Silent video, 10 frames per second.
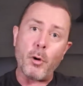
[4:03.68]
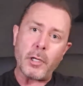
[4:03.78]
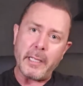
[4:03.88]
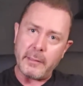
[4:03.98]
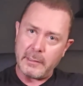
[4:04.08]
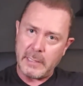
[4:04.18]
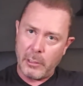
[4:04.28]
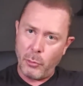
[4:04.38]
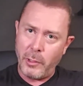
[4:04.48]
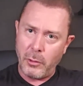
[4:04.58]
porque te
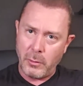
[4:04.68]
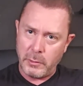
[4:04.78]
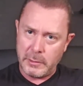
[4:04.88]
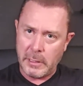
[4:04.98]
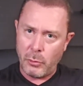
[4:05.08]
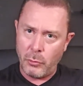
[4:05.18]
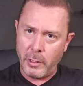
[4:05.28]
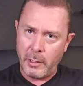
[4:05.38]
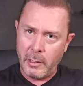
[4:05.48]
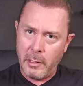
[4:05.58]
saluden o no te
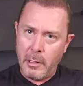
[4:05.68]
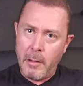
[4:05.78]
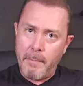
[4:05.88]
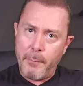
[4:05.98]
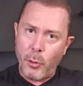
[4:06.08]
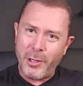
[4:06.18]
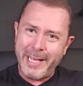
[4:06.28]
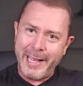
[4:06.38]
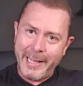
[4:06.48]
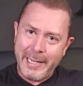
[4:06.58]
saluden, ¿por
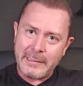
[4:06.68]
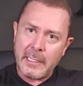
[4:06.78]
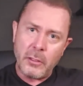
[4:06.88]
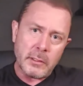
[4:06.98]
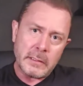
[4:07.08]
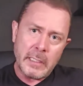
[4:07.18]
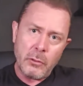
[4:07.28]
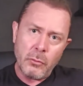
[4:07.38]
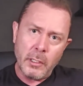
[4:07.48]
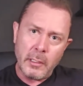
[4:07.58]
qué crees que no te
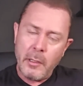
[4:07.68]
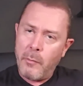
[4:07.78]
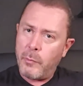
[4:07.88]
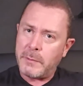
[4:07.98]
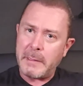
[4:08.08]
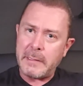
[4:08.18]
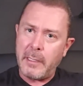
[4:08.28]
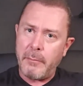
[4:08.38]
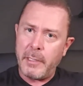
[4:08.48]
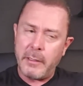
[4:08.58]
saludan? Pues
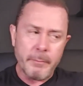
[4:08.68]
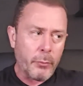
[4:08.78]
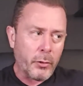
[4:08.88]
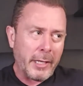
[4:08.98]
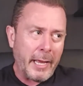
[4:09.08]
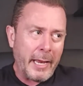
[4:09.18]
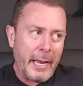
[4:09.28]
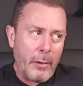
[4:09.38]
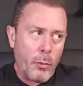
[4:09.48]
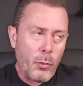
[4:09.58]
básicamente
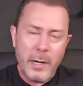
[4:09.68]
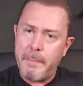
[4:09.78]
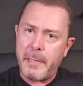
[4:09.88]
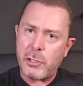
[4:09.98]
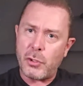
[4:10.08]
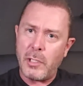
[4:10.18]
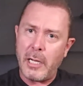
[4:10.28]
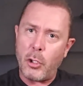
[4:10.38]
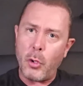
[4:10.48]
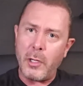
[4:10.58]
porque una
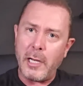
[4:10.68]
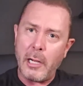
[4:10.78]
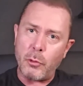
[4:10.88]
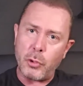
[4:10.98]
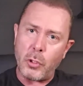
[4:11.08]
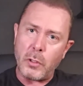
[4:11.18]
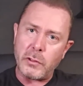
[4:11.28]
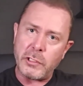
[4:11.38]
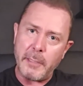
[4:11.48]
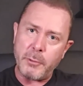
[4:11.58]
persona con el
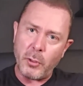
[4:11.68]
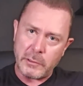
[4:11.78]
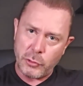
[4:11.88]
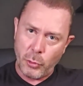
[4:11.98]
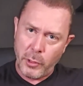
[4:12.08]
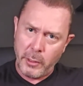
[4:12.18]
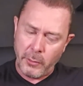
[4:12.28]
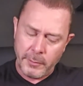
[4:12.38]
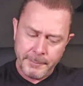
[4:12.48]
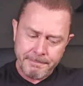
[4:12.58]
autoconcepto
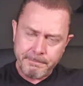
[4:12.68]
destruido